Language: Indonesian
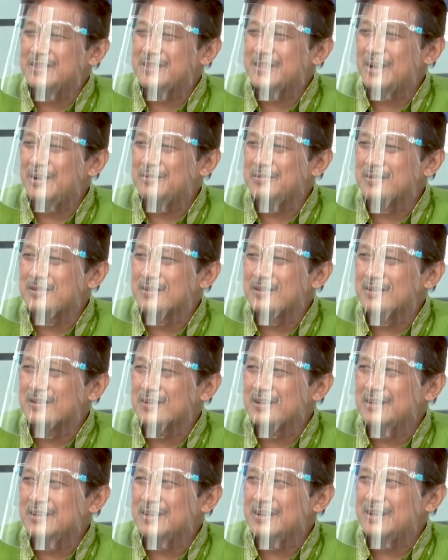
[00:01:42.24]
tahun
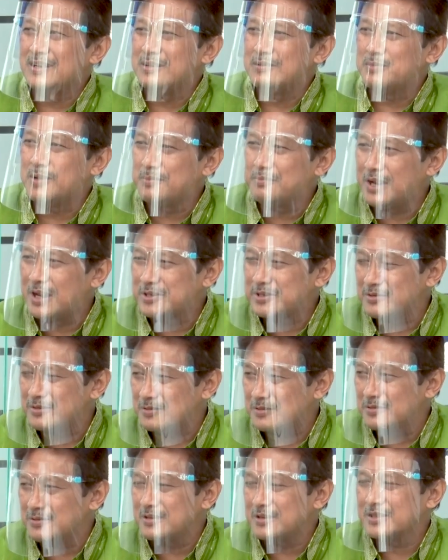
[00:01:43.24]
kelima masuk
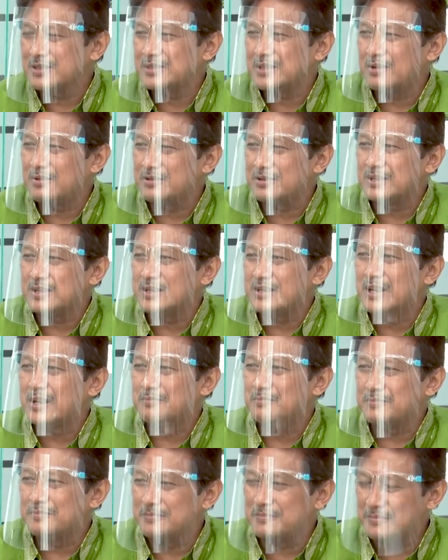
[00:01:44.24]
tahun ke
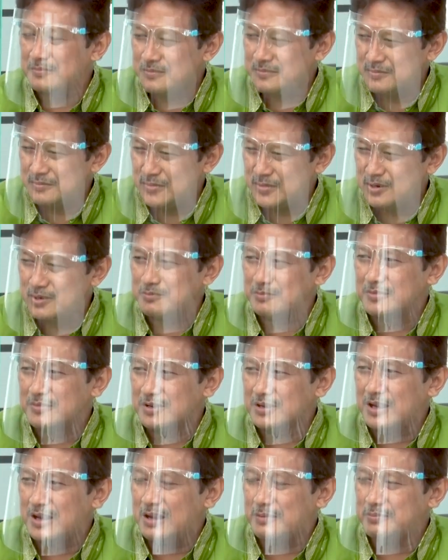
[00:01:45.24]
tahun ke enam
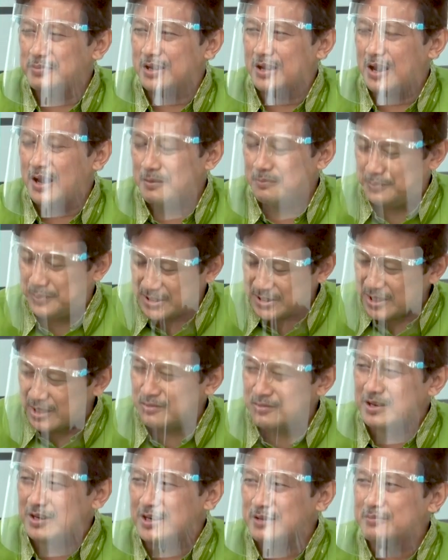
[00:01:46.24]
ya. habis, habis
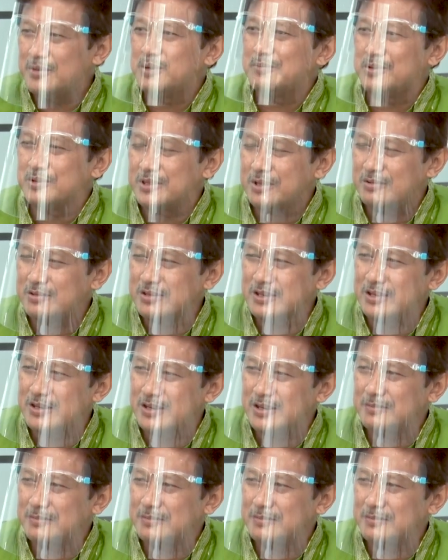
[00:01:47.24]
tahun kelima mau tahun ke enam